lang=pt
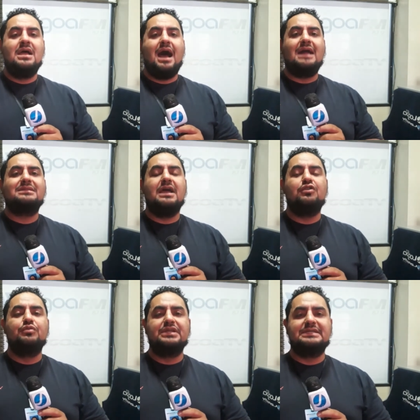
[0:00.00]
até
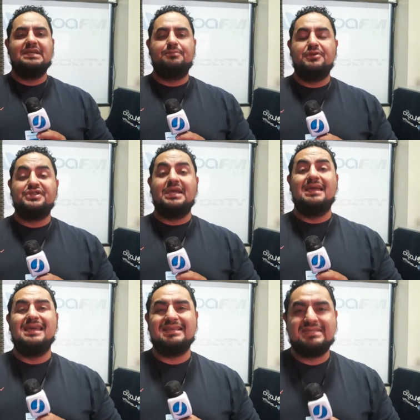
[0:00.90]
o município de
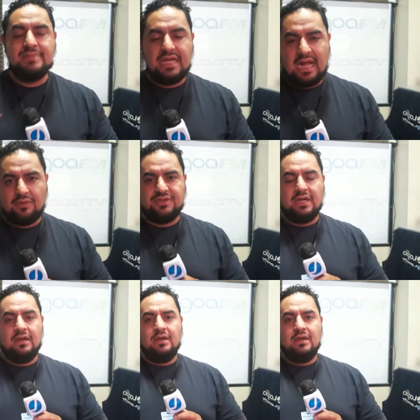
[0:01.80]
Esmeralda,